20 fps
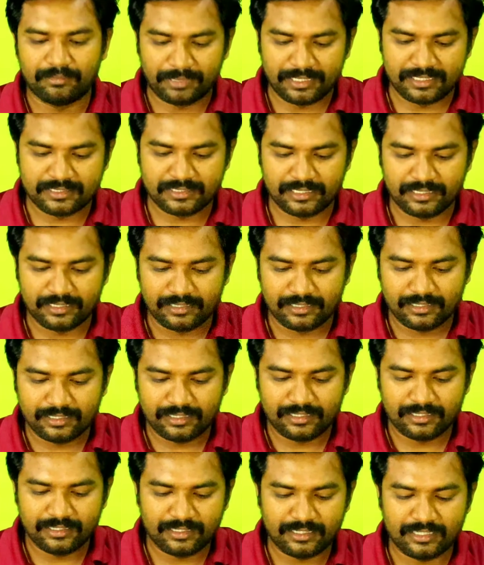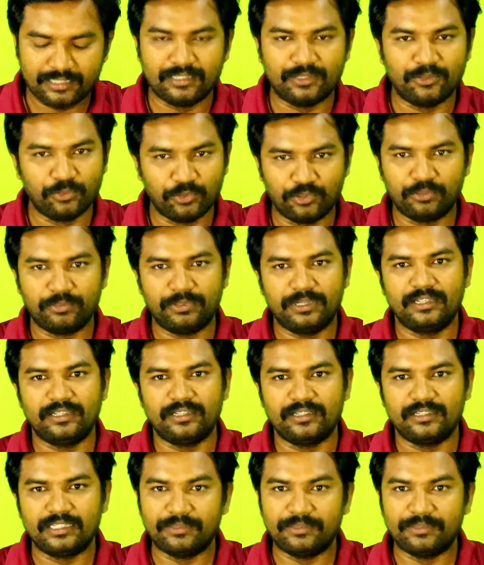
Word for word: பரிசை அந்த நூறுரூபாய்